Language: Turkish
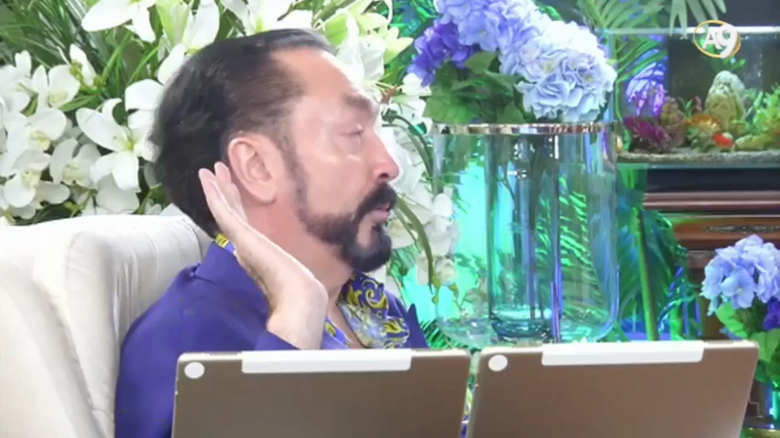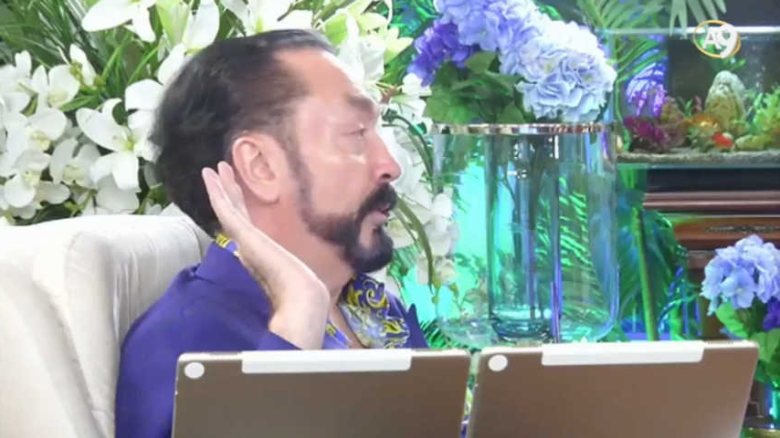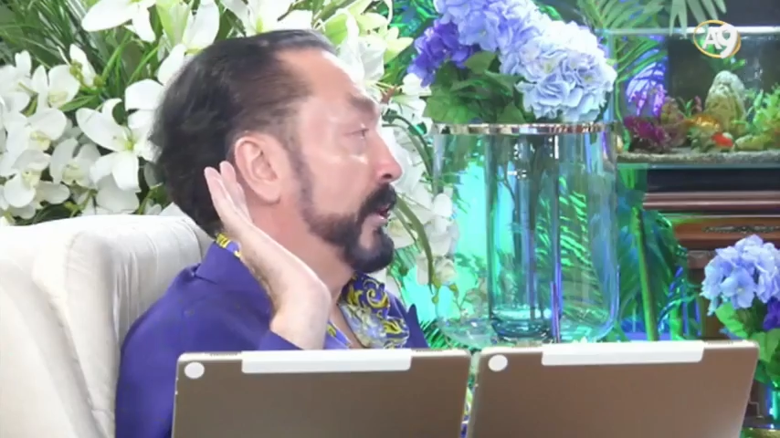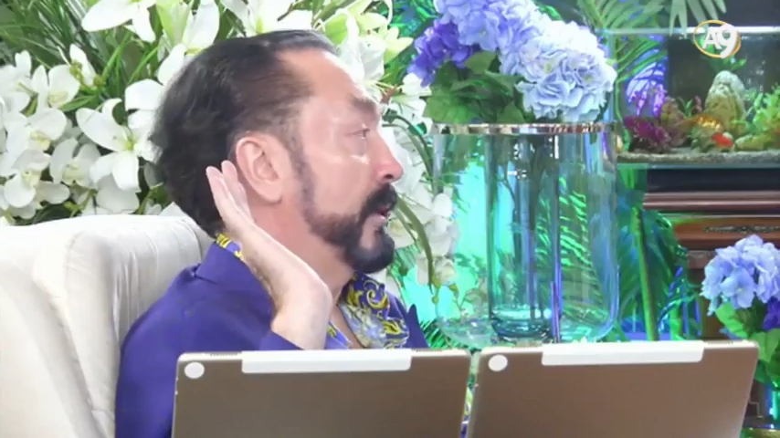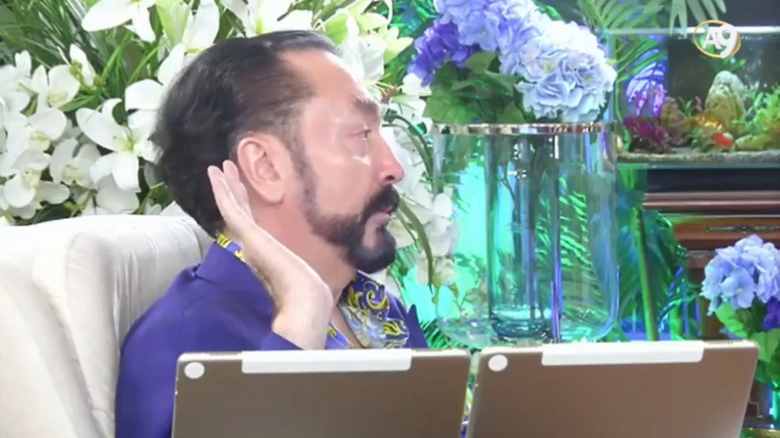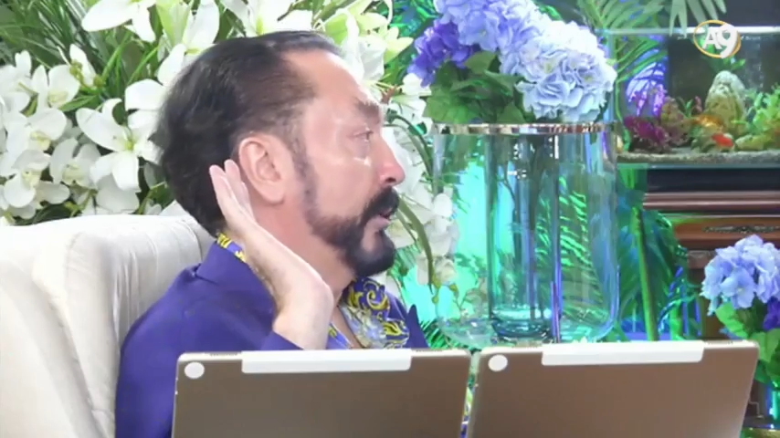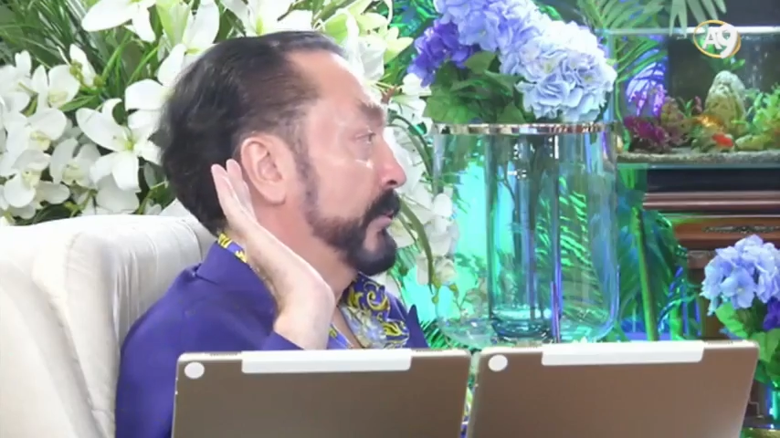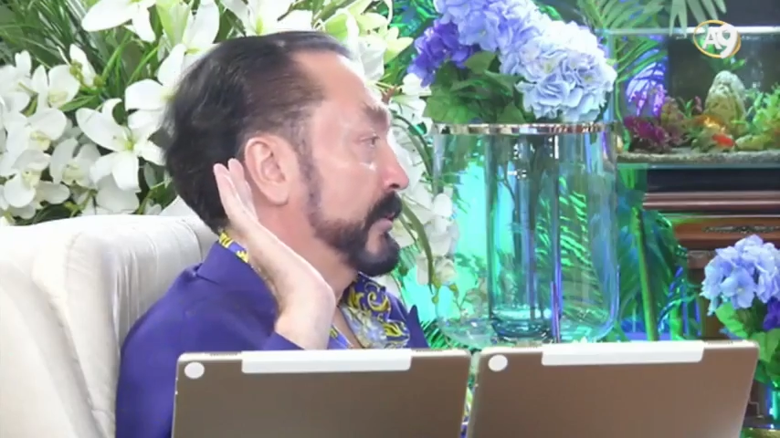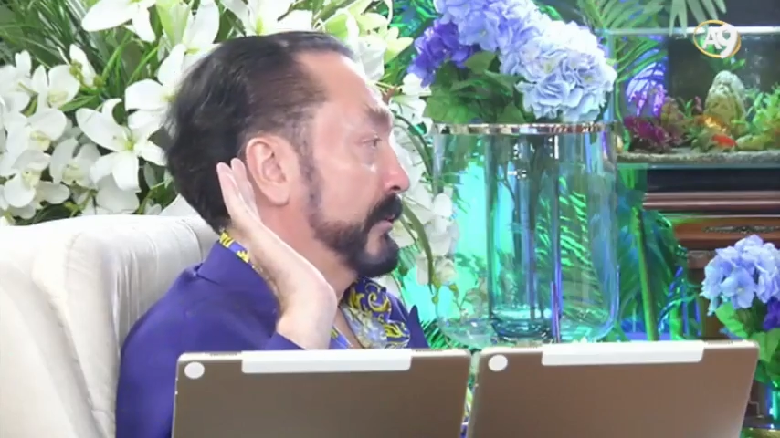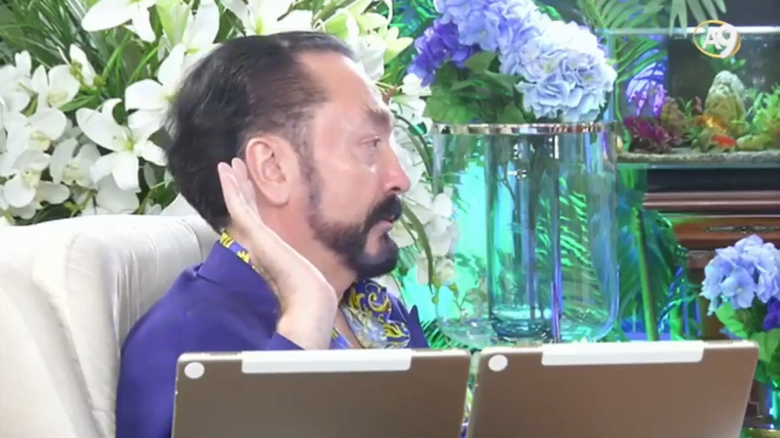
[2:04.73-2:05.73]
Peygamberimiz.
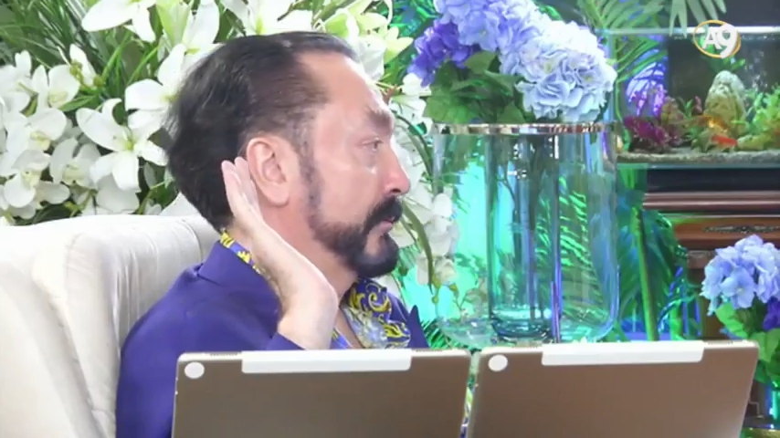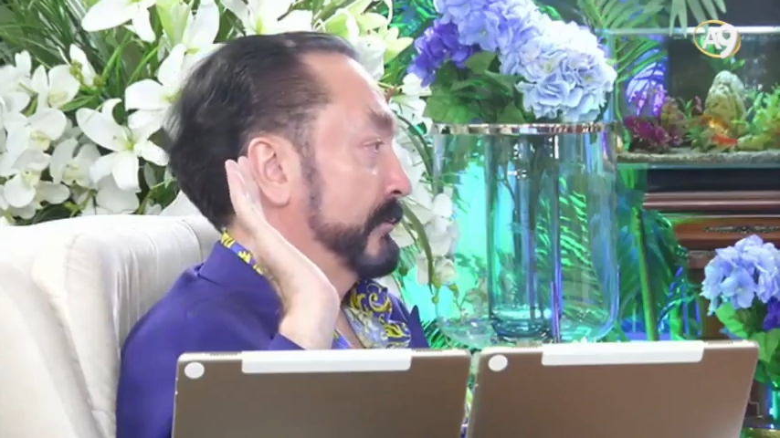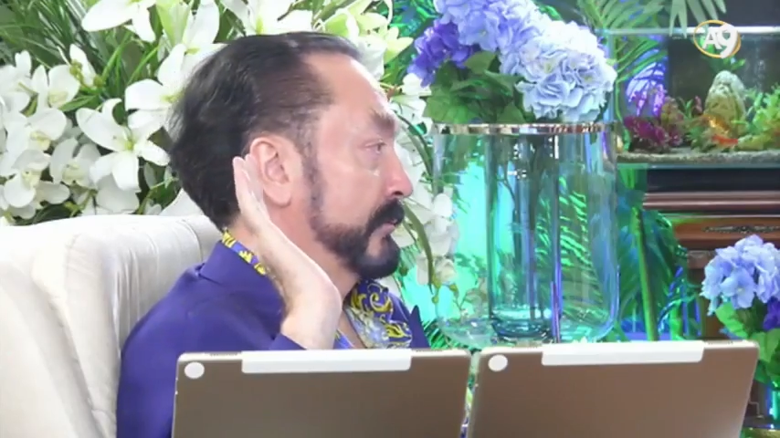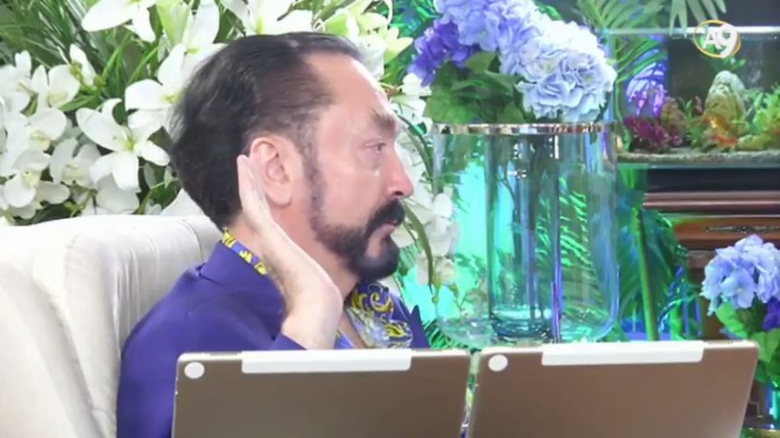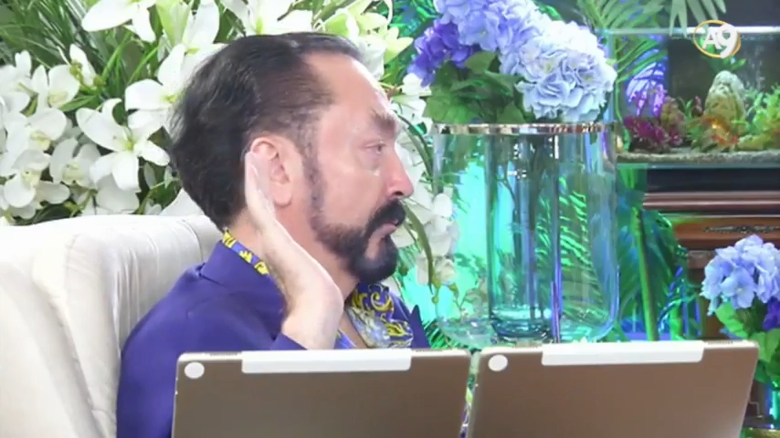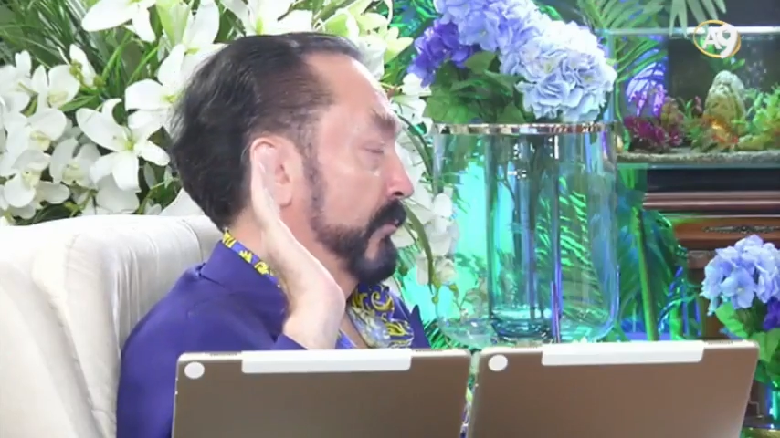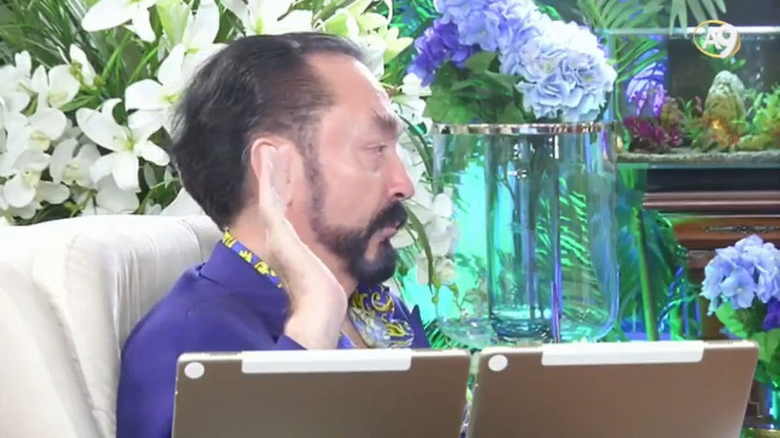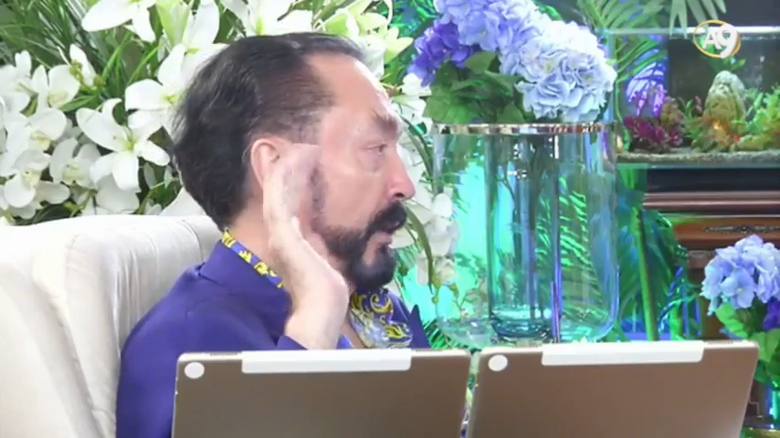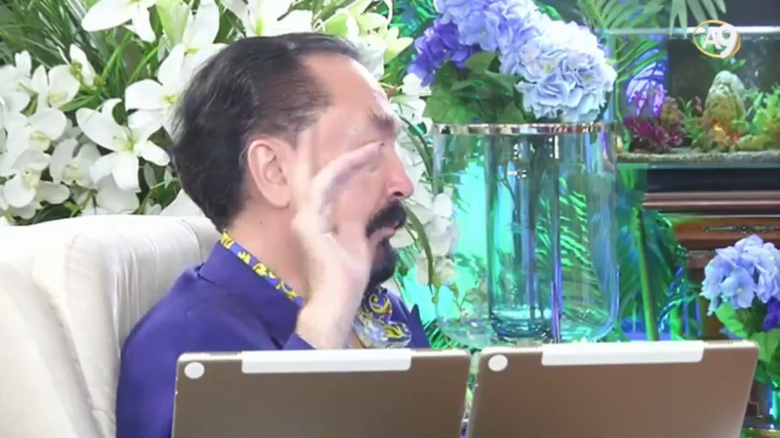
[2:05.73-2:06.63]
Bak